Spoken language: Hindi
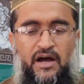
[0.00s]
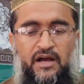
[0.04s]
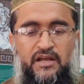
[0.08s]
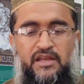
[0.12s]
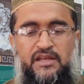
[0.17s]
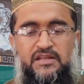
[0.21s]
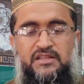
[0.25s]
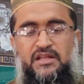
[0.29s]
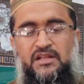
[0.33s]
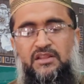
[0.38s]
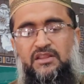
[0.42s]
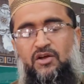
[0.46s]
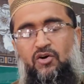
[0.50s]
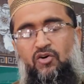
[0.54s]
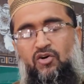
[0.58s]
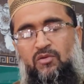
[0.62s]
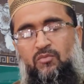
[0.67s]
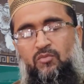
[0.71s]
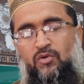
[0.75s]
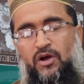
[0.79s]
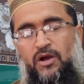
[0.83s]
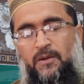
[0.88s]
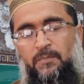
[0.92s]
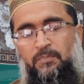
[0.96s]
अकीदत और
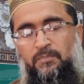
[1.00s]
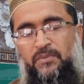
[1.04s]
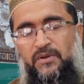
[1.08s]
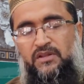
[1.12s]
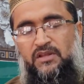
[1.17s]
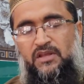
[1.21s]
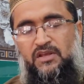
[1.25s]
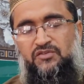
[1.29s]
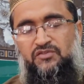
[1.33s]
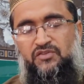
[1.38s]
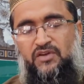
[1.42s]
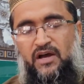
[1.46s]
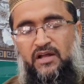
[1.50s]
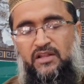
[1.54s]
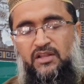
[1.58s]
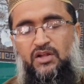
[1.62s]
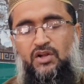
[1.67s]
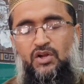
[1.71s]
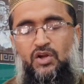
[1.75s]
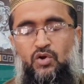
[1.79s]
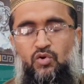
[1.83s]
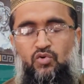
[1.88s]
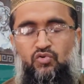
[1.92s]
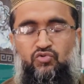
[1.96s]
मोहब्बत के साथ
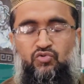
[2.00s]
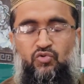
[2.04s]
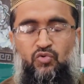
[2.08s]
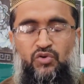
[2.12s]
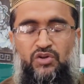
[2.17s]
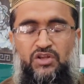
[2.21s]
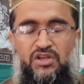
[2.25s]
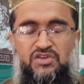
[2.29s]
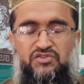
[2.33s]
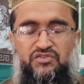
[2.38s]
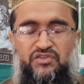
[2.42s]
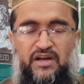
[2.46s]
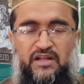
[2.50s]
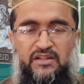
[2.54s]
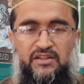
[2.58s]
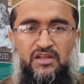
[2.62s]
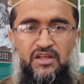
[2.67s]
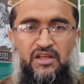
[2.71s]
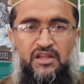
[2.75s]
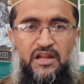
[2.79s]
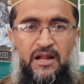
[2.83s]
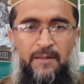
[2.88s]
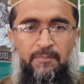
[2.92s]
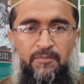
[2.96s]
हुजूर की ज़ात
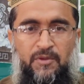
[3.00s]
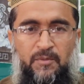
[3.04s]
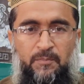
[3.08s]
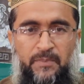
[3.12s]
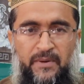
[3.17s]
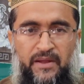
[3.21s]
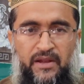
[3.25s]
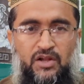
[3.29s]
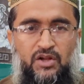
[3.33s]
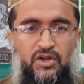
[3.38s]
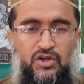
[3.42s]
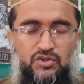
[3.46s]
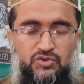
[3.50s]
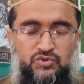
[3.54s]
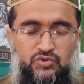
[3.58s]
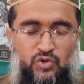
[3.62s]
गिरामी पर